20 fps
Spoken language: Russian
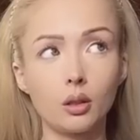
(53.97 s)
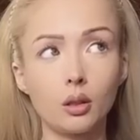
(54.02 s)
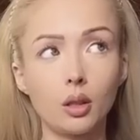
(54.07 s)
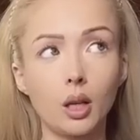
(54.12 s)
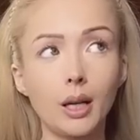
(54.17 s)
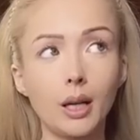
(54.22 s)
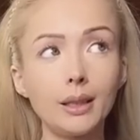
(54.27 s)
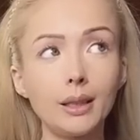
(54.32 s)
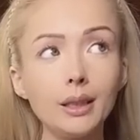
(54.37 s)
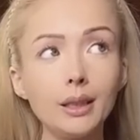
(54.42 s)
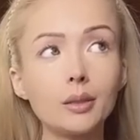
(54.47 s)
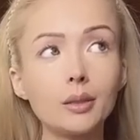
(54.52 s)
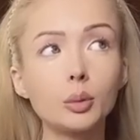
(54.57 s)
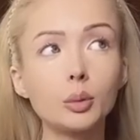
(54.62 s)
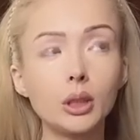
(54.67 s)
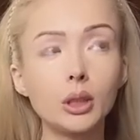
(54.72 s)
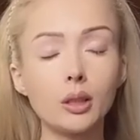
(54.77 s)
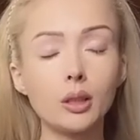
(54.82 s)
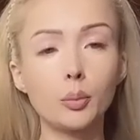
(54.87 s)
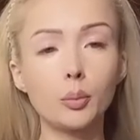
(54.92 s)
они
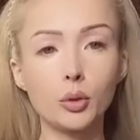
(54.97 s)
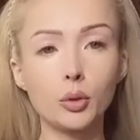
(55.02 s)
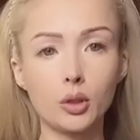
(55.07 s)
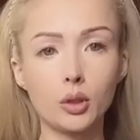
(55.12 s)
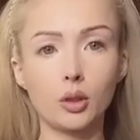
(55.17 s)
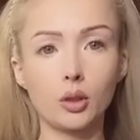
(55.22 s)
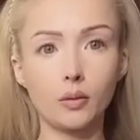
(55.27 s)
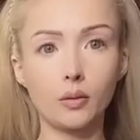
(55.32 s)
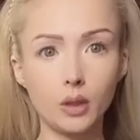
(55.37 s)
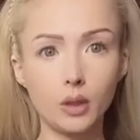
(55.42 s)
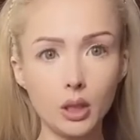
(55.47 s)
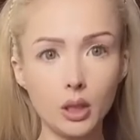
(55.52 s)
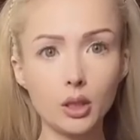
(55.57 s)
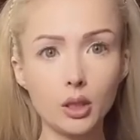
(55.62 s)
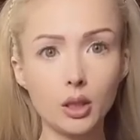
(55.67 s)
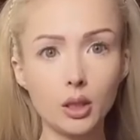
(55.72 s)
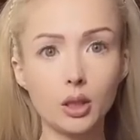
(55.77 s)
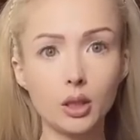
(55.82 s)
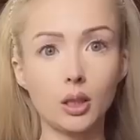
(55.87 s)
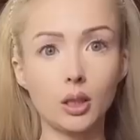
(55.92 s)
смотрели просто на
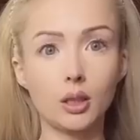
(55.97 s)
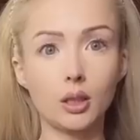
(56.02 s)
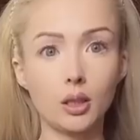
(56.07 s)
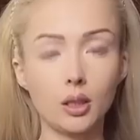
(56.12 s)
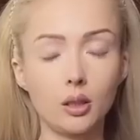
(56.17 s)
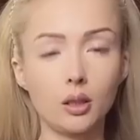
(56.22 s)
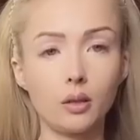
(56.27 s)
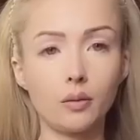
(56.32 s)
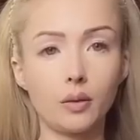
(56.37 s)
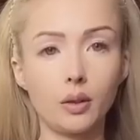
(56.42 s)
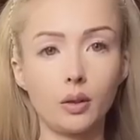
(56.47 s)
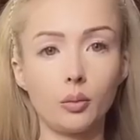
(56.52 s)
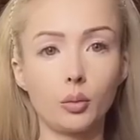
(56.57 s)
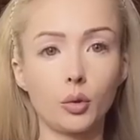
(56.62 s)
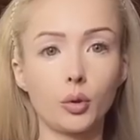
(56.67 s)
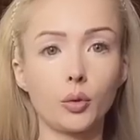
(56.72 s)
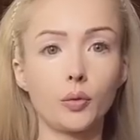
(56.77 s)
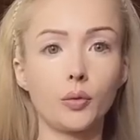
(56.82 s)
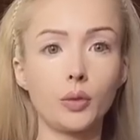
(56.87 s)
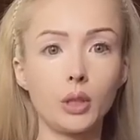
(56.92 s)
внешность и оценивали
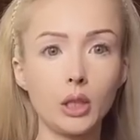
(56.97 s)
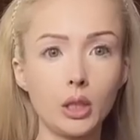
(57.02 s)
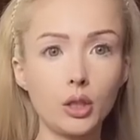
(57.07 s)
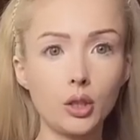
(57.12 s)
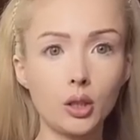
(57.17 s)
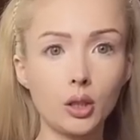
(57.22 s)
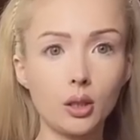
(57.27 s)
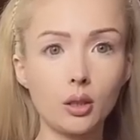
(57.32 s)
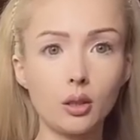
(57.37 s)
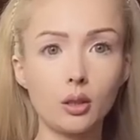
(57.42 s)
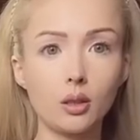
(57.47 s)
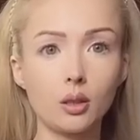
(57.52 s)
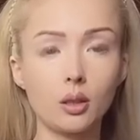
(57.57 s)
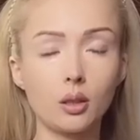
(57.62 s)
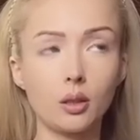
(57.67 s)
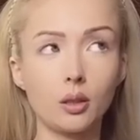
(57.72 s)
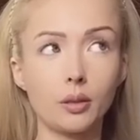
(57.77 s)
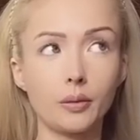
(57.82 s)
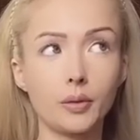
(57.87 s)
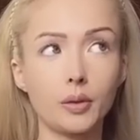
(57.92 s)
мою внешность
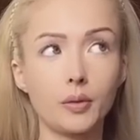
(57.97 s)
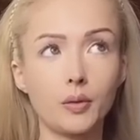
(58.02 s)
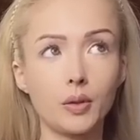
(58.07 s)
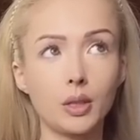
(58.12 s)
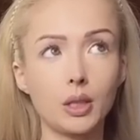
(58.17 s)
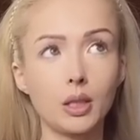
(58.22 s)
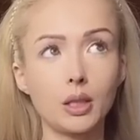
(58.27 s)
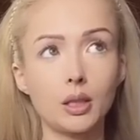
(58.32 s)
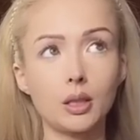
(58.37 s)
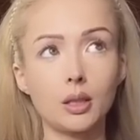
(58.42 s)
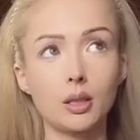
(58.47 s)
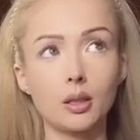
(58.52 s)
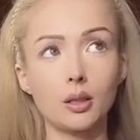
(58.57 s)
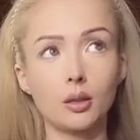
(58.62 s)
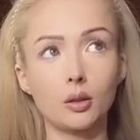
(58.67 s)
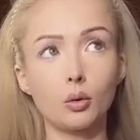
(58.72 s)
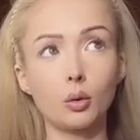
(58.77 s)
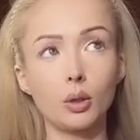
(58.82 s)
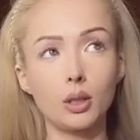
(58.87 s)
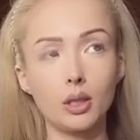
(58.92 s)
а, в связи с а,
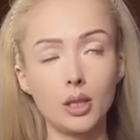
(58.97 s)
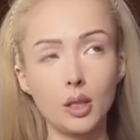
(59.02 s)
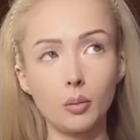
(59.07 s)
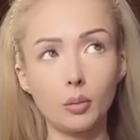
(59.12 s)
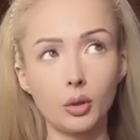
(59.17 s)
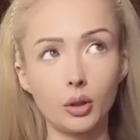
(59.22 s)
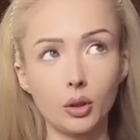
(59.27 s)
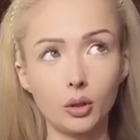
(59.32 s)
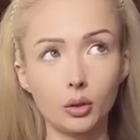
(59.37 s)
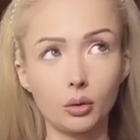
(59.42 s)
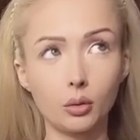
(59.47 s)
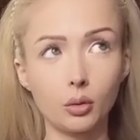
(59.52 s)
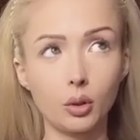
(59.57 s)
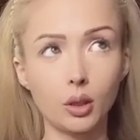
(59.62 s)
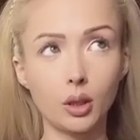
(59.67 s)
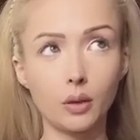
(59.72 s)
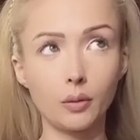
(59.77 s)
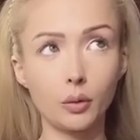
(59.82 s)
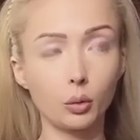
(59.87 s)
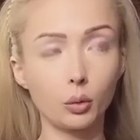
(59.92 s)
той темой, на которую я
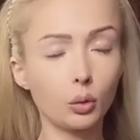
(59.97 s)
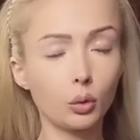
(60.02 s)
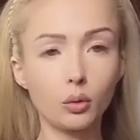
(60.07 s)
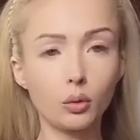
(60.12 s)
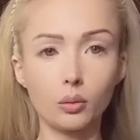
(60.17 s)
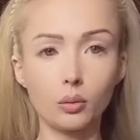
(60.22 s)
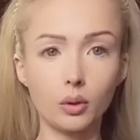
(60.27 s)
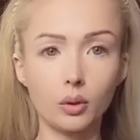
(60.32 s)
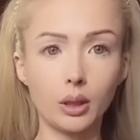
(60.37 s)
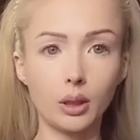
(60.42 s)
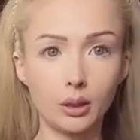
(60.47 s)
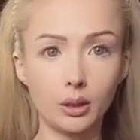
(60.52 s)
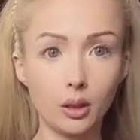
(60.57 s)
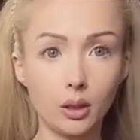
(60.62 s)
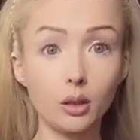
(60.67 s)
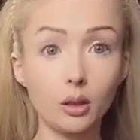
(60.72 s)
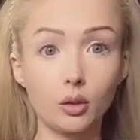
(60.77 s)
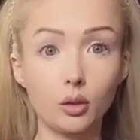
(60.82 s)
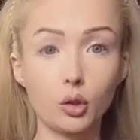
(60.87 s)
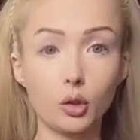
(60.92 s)
говорю. Но
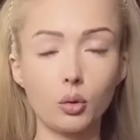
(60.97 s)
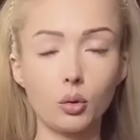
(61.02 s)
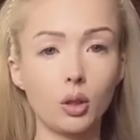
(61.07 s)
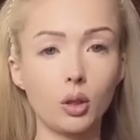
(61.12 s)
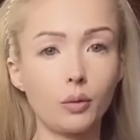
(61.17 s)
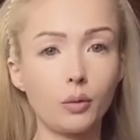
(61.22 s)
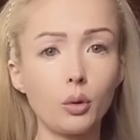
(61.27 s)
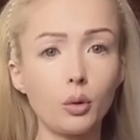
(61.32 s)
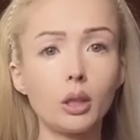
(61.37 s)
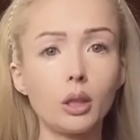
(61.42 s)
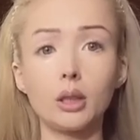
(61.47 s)
конкретно, что я говорю, они